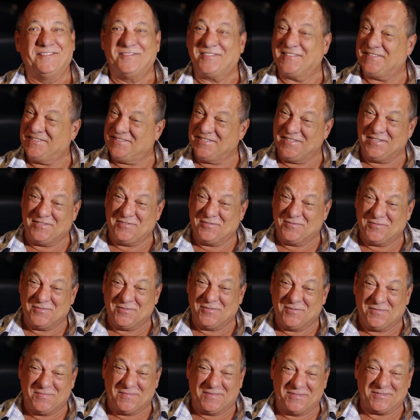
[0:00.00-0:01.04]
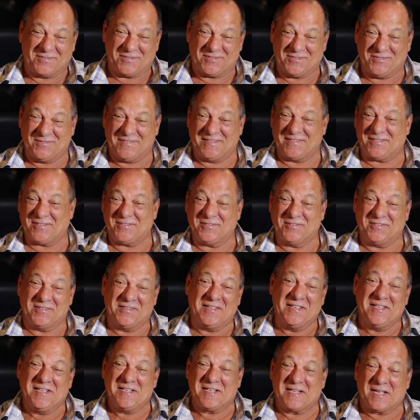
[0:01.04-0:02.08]
Eu falei, nenhuma, sou um ator
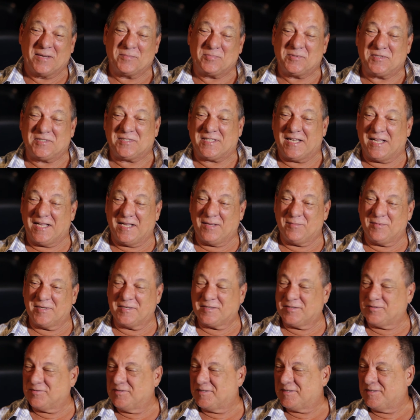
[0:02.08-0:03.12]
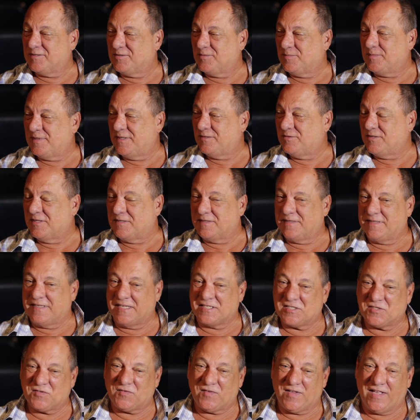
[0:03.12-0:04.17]
capixaba que estou aqui no meio
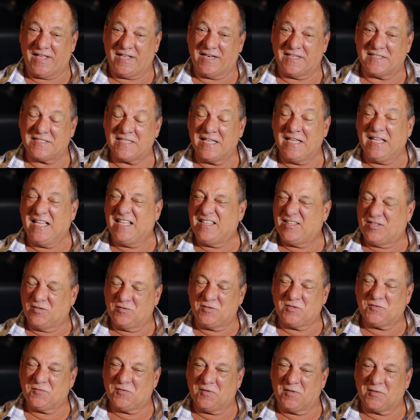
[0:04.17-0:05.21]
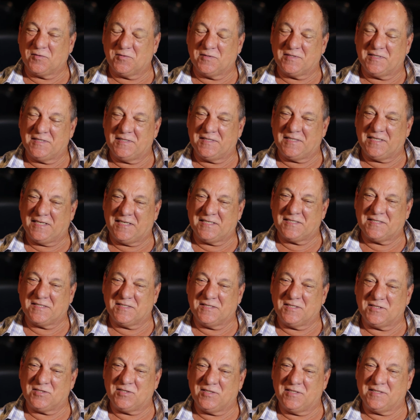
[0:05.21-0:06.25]
das feras. Então isso foi uma coisa
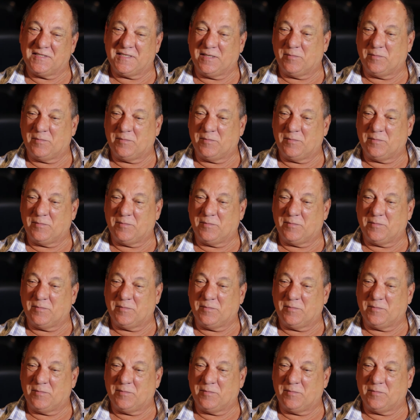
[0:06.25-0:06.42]
interessante, né?